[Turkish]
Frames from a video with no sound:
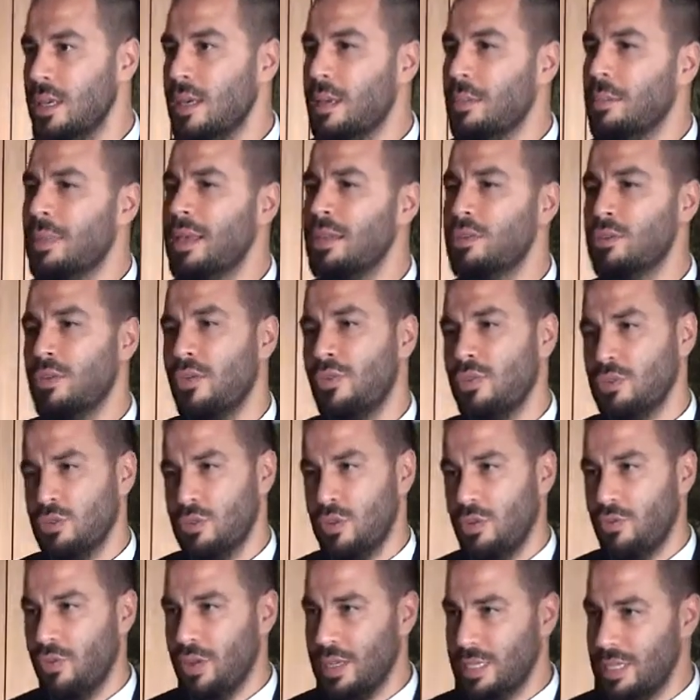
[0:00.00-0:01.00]
metro
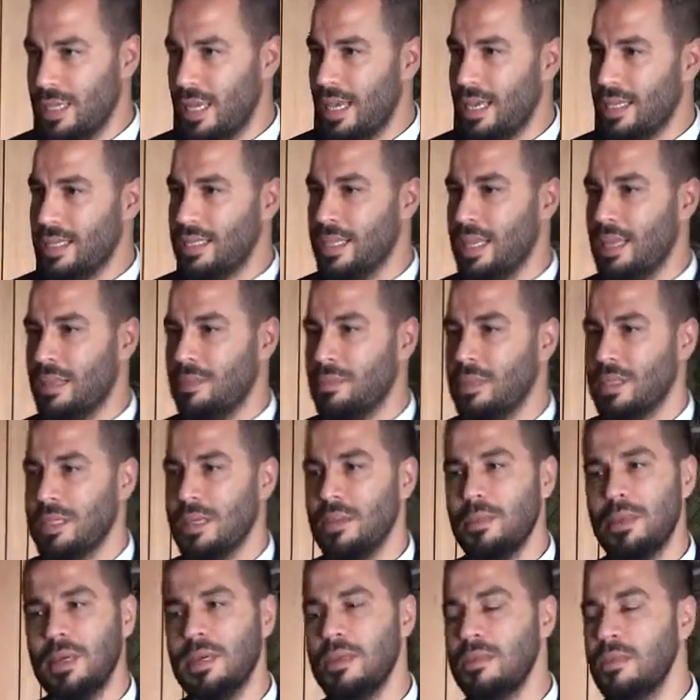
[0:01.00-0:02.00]
çok fazla etki etmez.
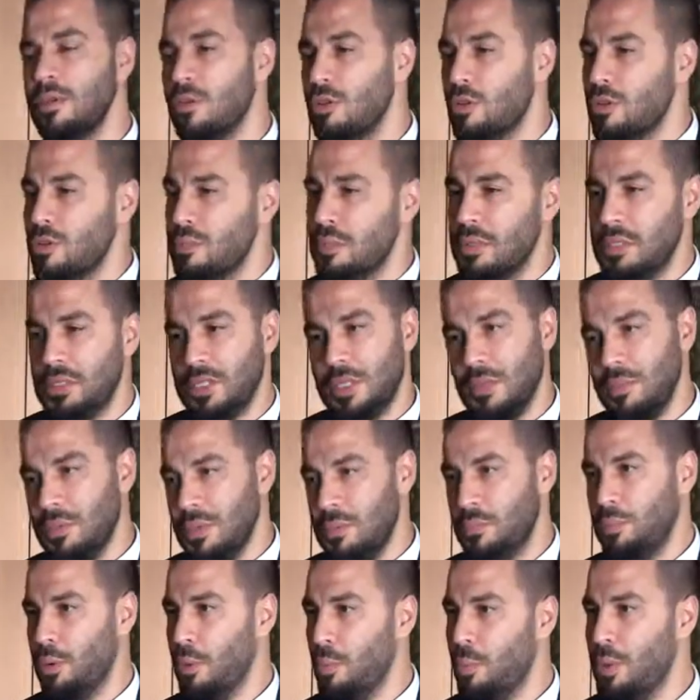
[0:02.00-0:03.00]
Ama ne olur işte bir
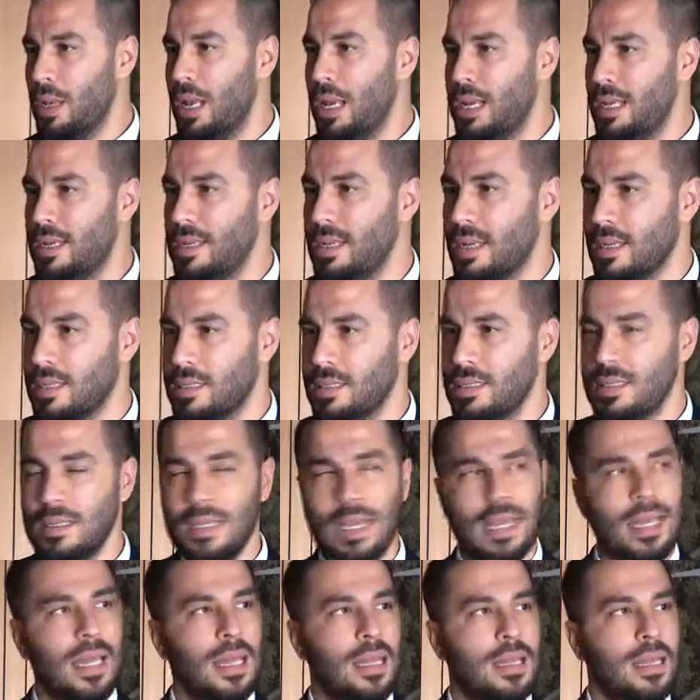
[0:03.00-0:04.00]
popülerliğini artırır.
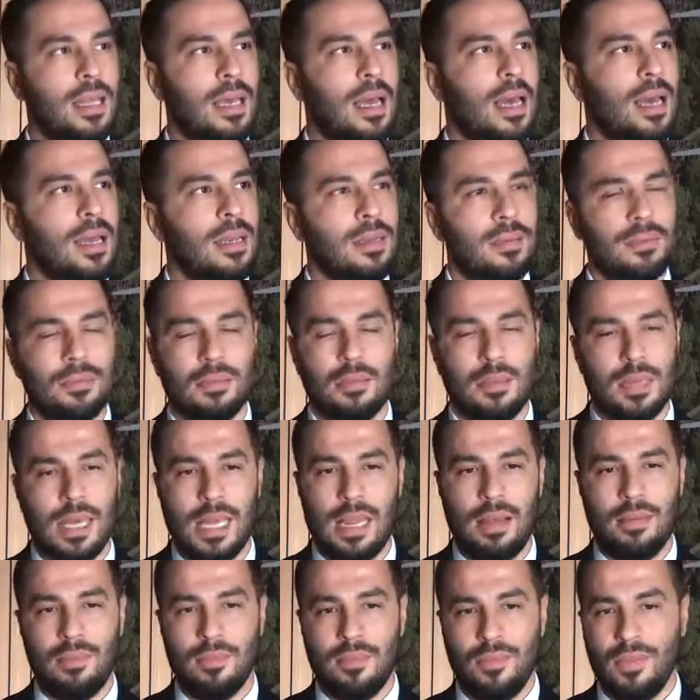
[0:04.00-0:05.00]
Genelde her
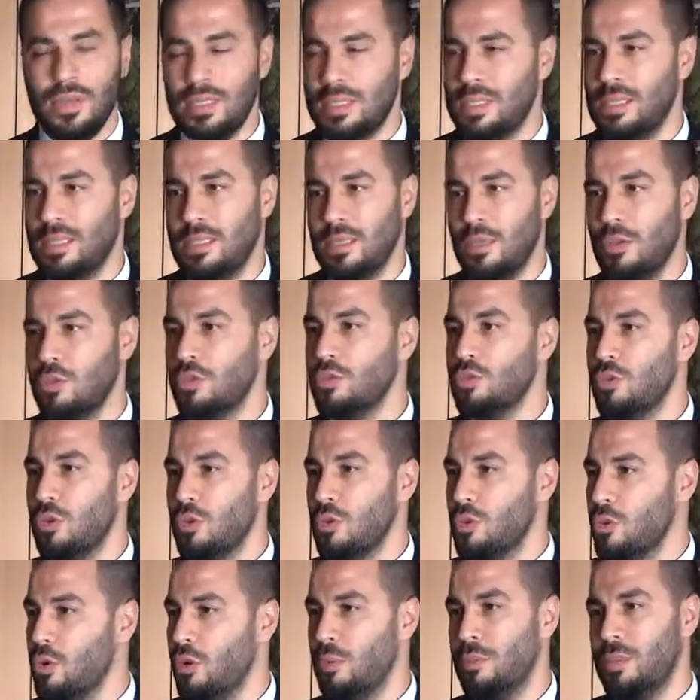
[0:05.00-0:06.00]
gelen fasilite
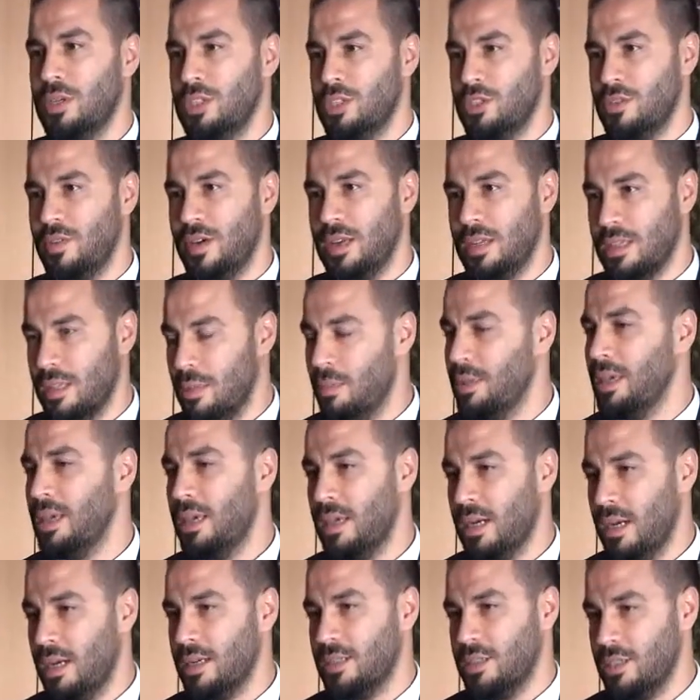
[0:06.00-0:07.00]
%10-15 civarında bir artış
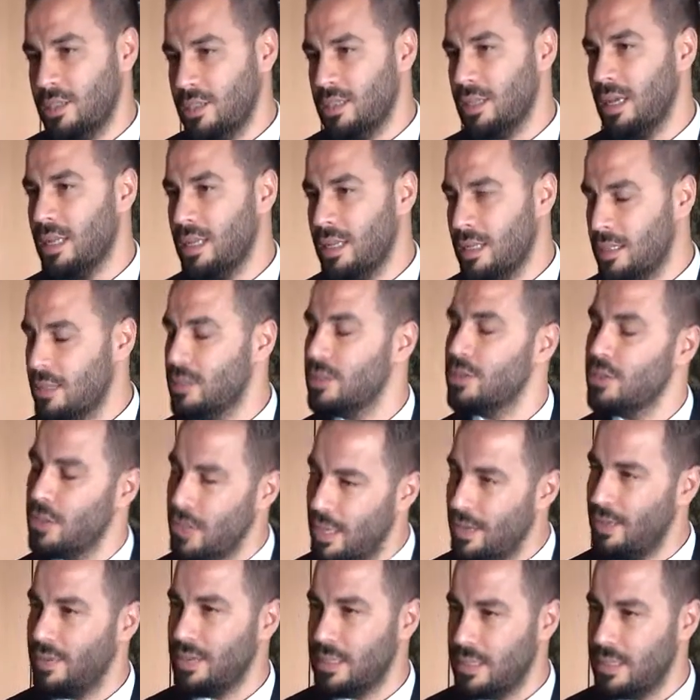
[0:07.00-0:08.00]
Artık sağlattırıyor. Evet.